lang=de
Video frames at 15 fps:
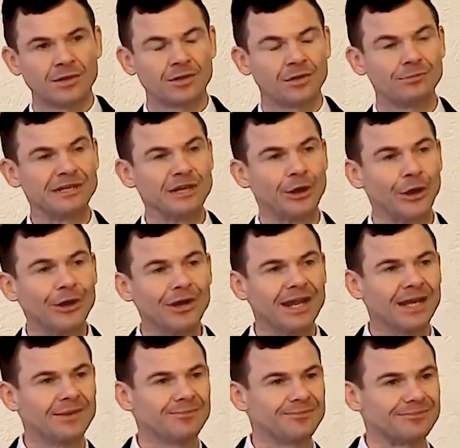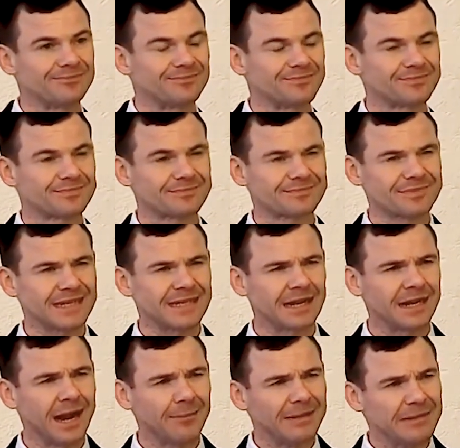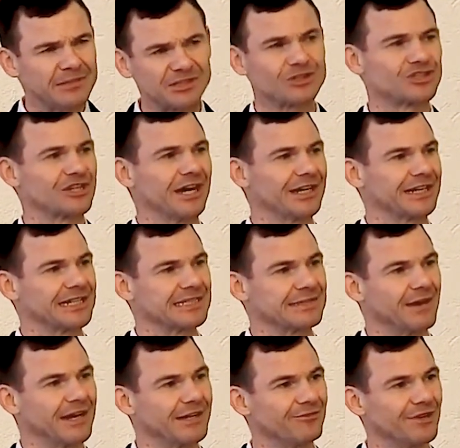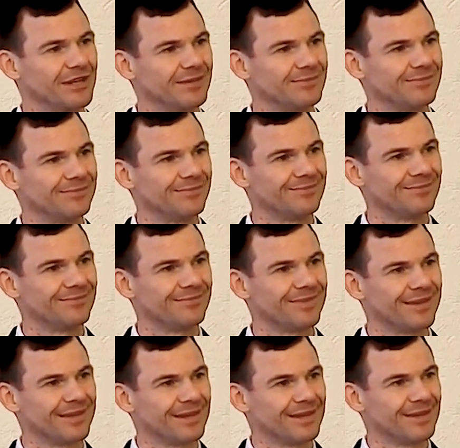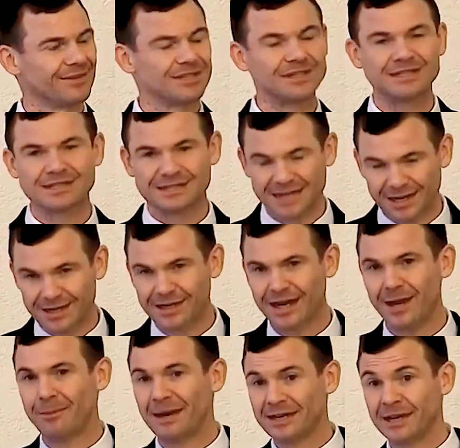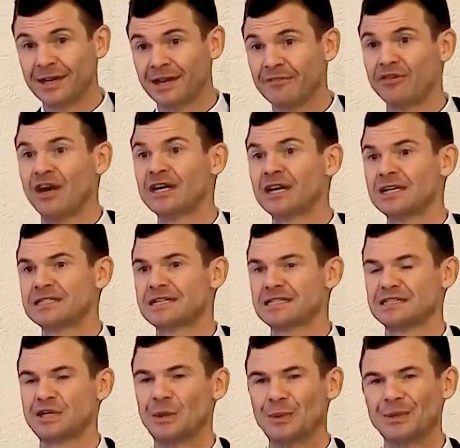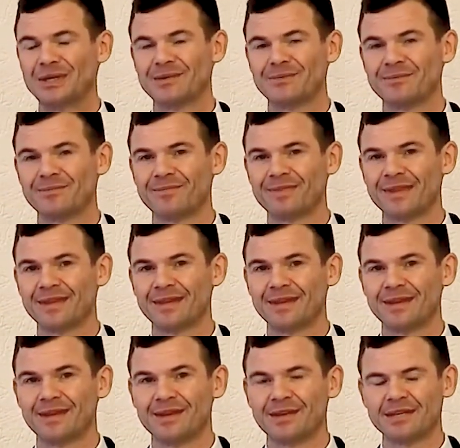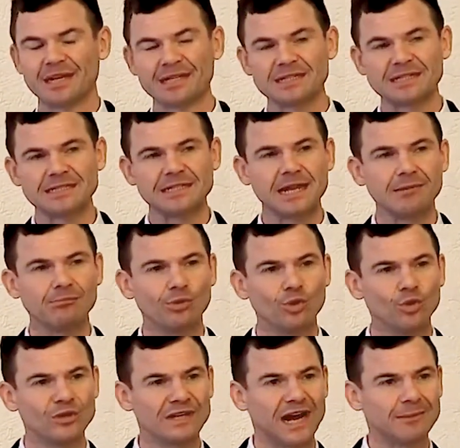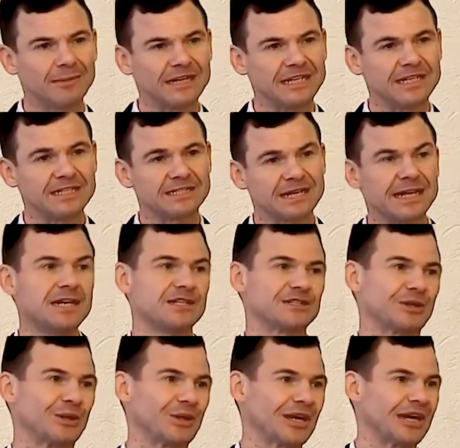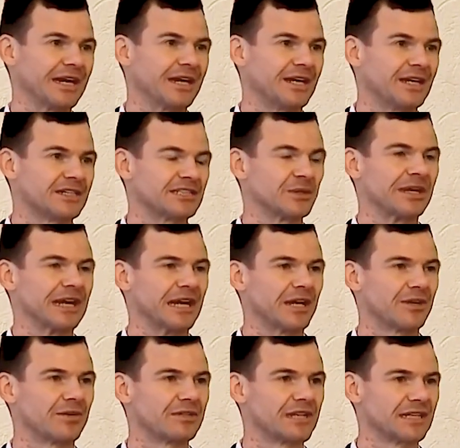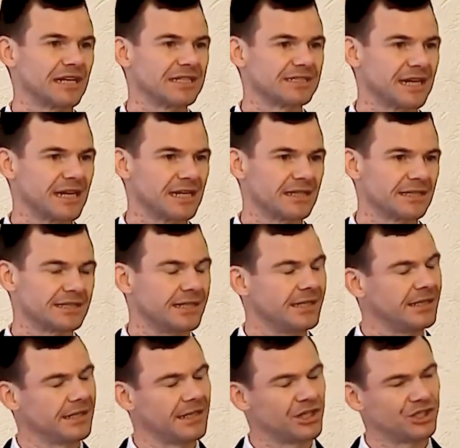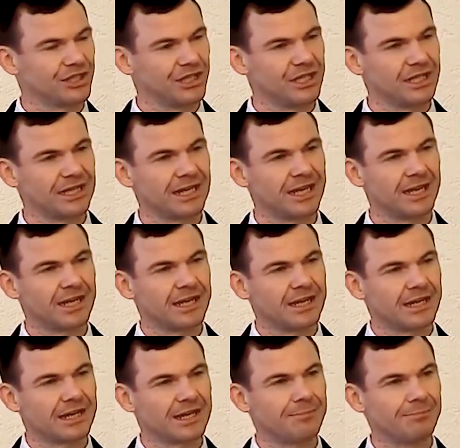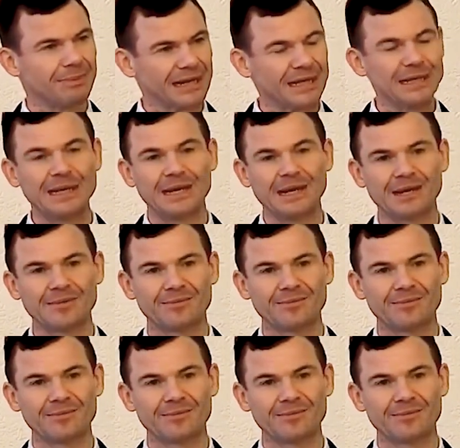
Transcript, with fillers: um die Hölle, dann kamen immer so starke Zweifel. Und dann kam eine Evangelisation. Und dann hatte sie den Mut, einmal in die Seelsorge zu gehen. Und dann erzählte sie ihre Geschichte dem Prediger.